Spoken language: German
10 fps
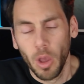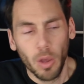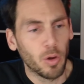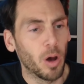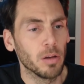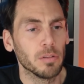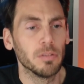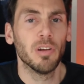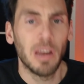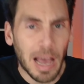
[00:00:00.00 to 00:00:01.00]
ja,
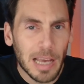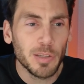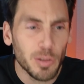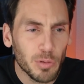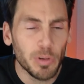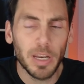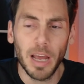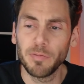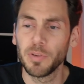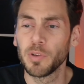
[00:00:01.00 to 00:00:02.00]
eine Leistung in
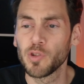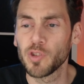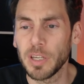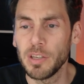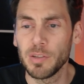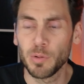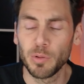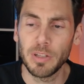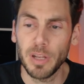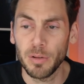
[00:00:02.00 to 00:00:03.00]
Anführungsstrichen, so
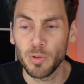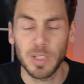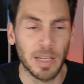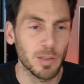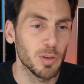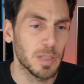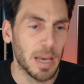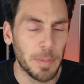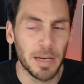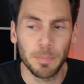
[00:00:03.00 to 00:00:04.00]
ein Denunziant zu
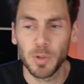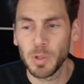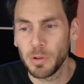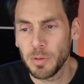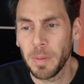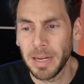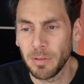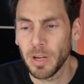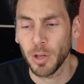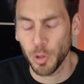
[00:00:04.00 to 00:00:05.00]
sein, meiner persönlichen Meinung
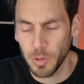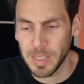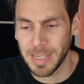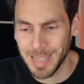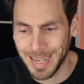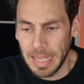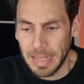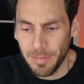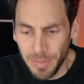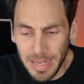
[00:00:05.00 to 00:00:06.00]
nach schon sehr, sehr krass.
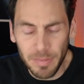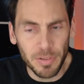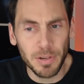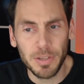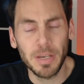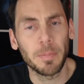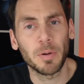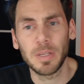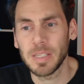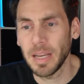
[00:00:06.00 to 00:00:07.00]
Viele von euch haben
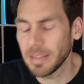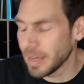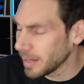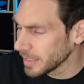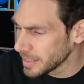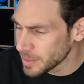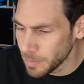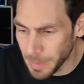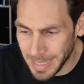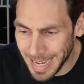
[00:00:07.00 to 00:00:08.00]
auch gesagt, ah, den
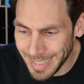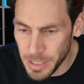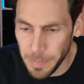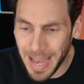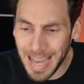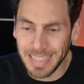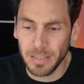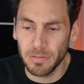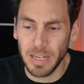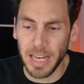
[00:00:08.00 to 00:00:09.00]
sollte man gar nicht beachten
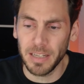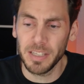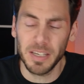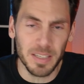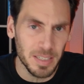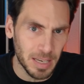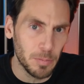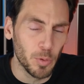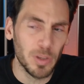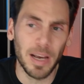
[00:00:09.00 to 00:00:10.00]
und ähnliches. Seine
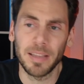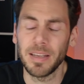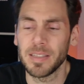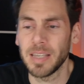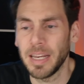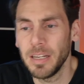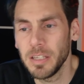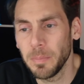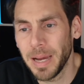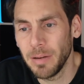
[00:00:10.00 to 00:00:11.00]
Mutter hat jetzt eine
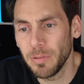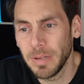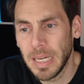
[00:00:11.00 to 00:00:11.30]
ähnliche Meinung.